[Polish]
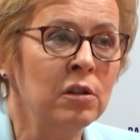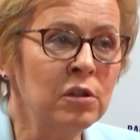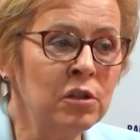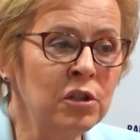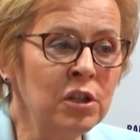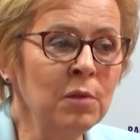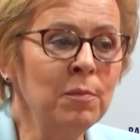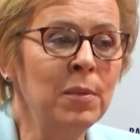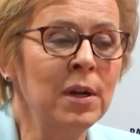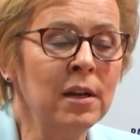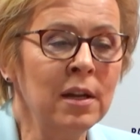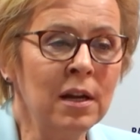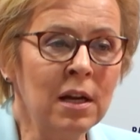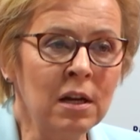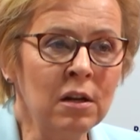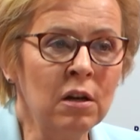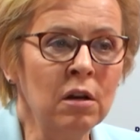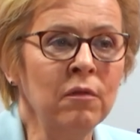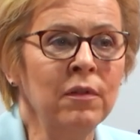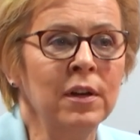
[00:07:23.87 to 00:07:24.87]
trzeba
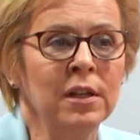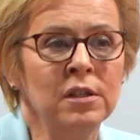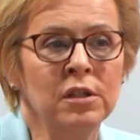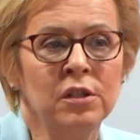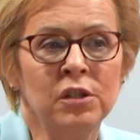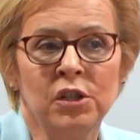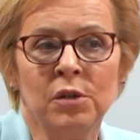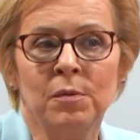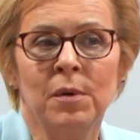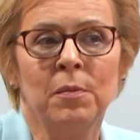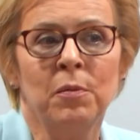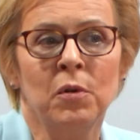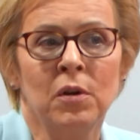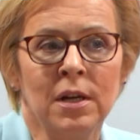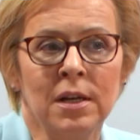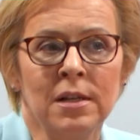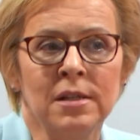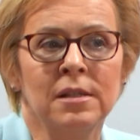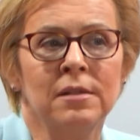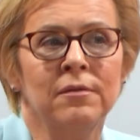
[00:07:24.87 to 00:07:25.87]
reagować i trzeba
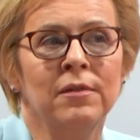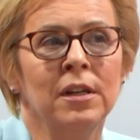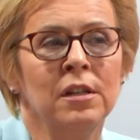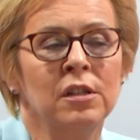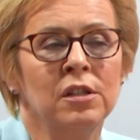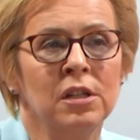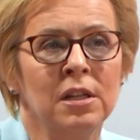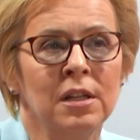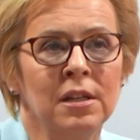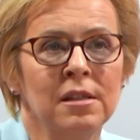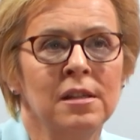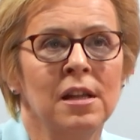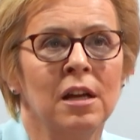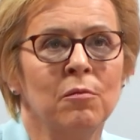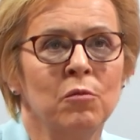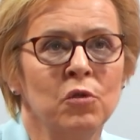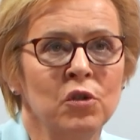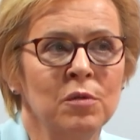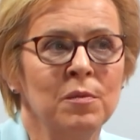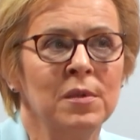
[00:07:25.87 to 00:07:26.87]
pokazywać, że
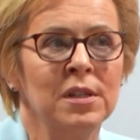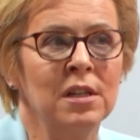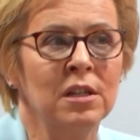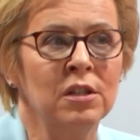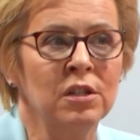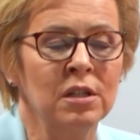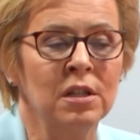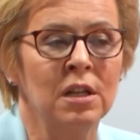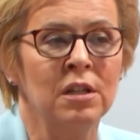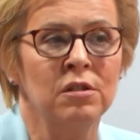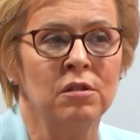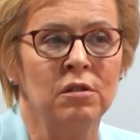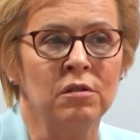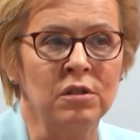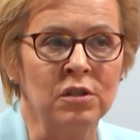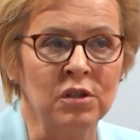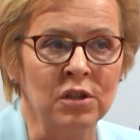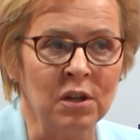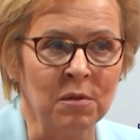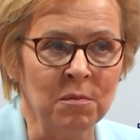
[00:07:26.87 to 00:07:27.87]
jednak musimy zaczynać
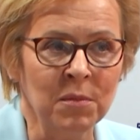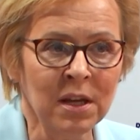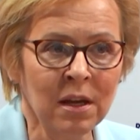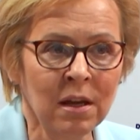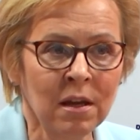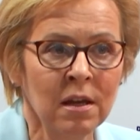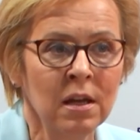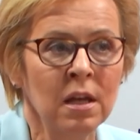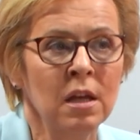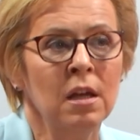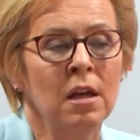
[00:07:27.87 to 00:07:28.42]
od siebie,